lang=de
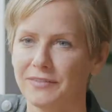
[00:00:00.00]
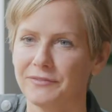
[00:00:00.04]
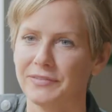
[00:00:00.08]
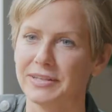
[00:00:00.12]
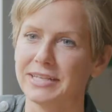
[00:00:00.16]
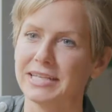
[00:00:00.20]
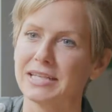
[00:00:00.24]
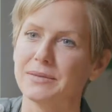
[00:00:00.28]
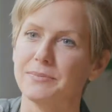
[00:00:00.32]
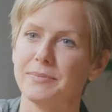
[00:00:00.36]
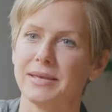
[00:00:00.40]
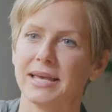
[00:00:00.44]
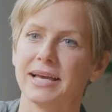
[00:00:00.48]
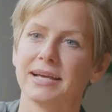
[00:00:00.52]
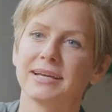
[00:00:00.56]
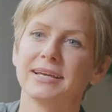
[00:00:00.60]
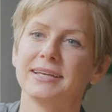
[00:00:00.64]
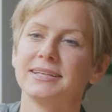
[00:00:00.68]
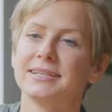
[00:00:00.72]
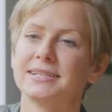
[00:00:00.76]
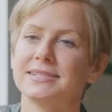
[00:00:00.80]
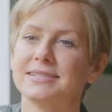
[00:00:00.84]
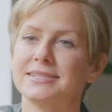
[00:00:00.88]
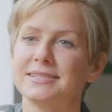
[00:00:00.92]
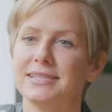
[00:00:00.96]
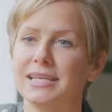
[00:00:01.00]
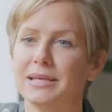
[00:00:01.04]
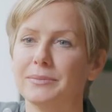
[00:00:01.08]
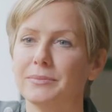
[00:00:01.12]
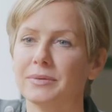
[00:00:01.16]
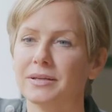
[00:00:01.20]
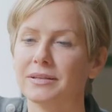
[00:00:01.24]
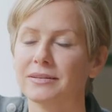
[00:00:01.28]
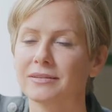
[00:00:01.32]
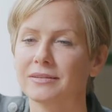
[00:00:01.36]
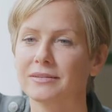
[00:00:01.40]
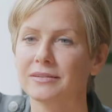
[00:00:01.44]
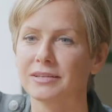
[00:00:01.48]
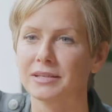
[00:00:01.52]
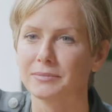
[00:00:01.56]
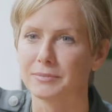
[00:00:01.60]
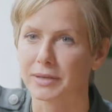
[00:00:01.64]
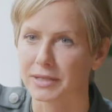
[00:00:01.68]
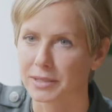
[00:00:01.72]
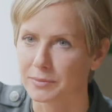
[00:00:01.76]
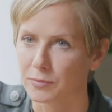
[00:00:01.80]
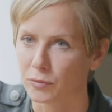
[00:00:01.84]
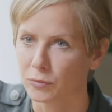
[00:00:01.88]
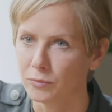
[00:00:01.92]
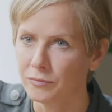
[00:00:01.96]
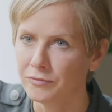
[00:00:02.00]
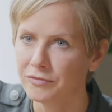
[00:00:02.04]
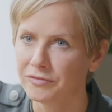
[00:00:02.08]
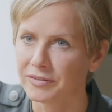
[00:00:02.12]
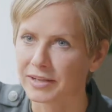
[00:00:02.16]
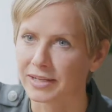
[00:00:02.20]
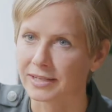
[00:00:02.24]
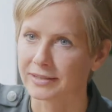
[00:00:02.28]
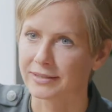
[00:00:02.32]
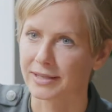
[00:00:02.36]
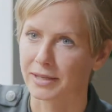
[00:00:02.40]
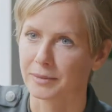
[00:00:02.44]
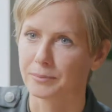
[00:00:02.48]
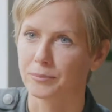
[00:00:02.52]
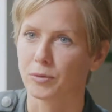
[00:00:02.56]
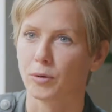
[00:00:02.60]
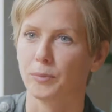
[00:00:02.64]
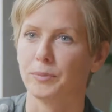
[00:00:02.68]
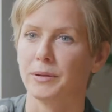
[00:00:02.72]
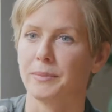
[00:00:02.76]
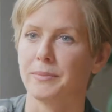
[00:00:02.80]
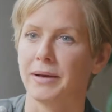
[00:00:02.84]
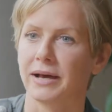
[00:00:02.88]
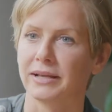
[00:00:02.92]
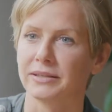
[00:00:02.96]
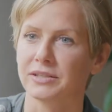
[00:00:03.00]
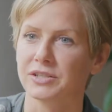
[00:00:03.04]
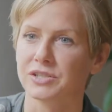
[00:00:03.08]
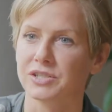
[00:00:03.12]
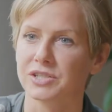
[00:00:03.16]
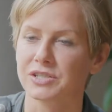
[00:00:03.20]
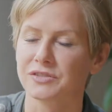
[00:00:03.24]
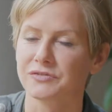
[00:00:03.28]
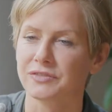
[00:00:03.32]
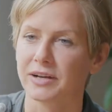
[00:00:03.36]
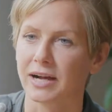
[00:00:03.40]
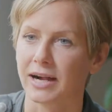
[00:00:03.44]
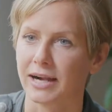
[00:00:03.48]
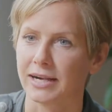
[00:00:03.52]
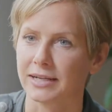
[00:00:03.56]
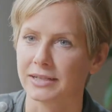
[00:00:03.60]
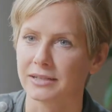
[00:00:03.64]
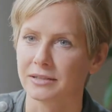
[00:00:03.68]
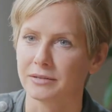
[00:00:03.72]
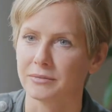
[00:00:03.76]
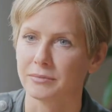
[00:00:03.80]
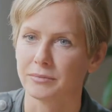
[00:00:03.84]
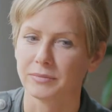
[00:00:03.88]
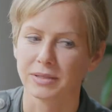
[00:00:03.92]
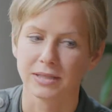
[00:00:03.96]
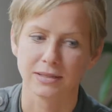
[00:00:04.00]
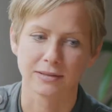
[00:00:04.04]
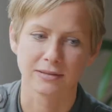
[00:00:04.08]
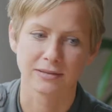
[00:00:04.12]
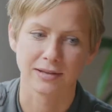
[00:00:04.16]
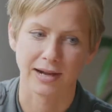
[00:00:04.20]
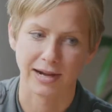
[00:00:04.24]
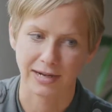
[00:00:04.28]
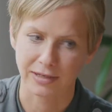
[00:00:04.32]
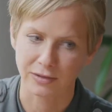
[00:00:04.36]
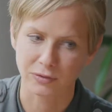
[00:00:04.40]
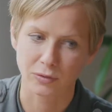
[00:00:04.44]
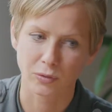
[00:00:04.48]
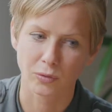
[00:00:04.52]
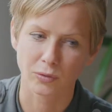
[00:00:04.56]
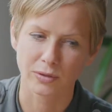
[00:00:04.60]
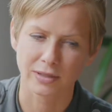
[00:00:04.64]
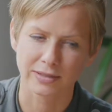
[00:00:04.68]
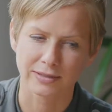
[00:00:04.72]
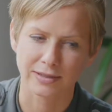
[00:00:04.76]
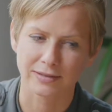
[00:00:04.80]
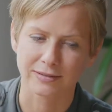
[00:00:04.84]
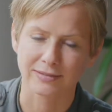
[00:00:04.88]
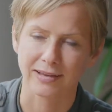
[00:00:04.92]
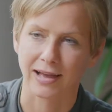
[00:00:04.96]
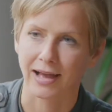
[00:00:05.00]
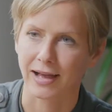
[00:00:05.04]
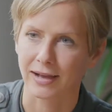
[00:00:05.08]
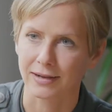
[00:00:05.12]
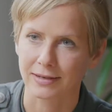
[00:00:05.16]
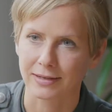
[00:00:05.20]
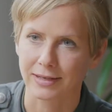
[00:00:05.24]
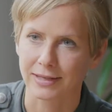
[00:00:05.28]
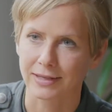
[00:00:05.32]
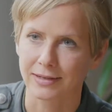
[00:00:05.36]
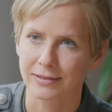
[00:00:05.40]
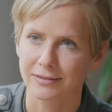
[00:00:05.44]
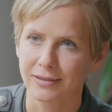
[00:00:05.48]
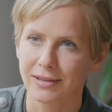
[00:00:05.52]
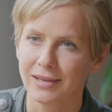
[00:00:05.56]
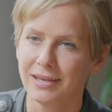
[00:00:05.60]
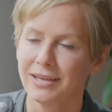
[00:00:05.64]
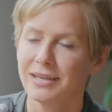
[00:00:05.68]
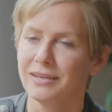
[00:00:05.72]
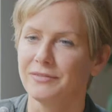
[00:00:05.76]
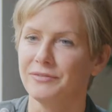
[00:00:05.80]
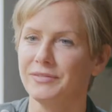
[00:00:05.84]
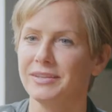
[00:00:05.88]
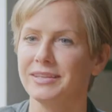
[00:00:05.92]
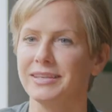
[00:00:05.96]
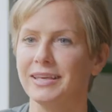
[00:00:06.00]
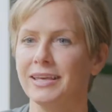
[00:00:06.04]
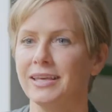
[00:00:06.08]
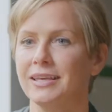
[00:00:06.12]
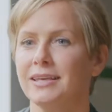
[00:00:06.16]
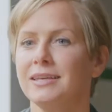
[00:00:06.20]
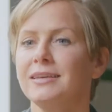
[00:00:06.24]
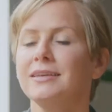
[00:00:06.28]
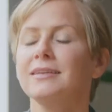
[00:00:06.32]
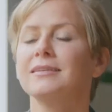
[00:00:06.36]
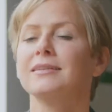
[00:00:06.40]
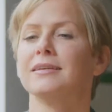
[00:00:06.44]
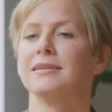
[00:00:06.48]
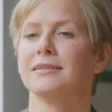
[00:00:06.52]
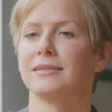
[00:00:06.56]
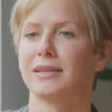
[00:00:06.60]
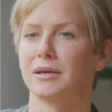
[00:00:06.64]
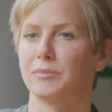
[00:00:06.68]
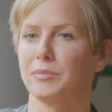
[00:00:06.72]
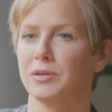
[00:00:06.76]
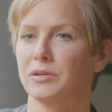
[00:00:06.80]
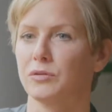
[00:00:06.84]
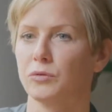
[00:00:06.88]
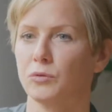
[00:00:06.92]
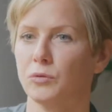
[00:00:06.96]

Wenn ich merke, dass jemand in meinem Umfeld ein problematisches Verhalten mit Alkohol an den Tag legt, wie gehe ich denn damit